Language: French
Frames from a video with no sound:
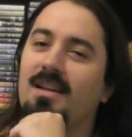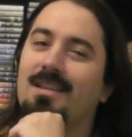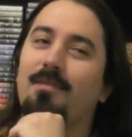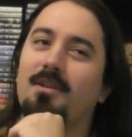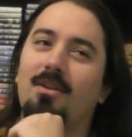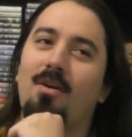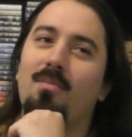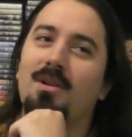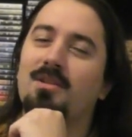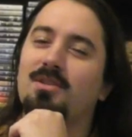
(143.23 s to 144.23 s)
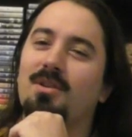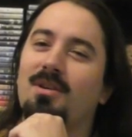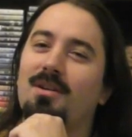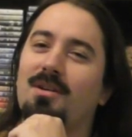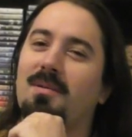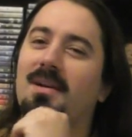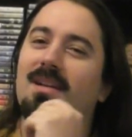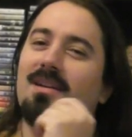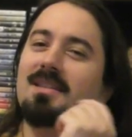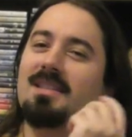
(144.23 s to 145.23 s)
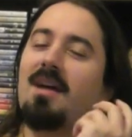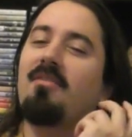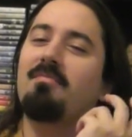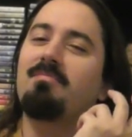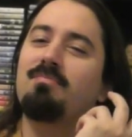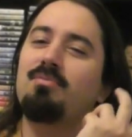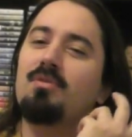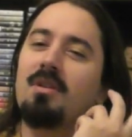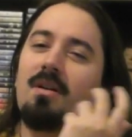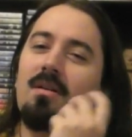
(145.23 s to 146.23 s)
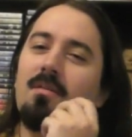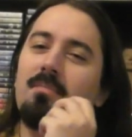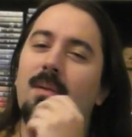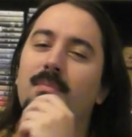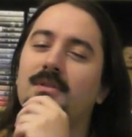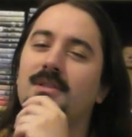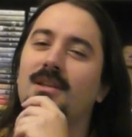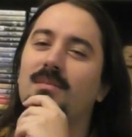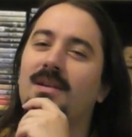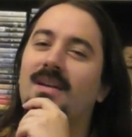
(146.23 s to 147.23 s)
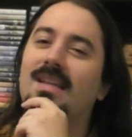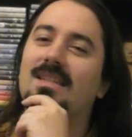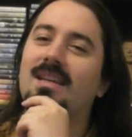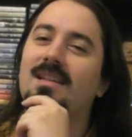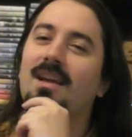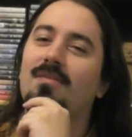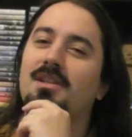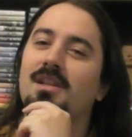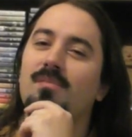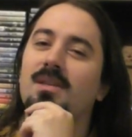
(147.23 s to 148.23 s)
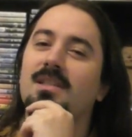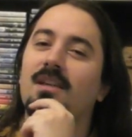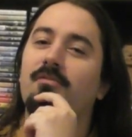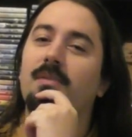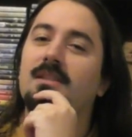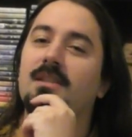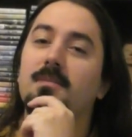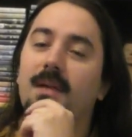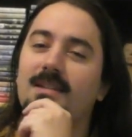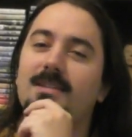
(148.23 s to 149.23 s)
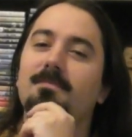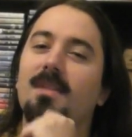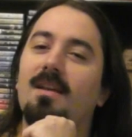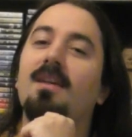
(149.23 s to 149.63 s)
Ça fait trembler le sol, quoi, c'est un boucan pas possible, ça énerve les gemmes qui savent pas ce qui se passe.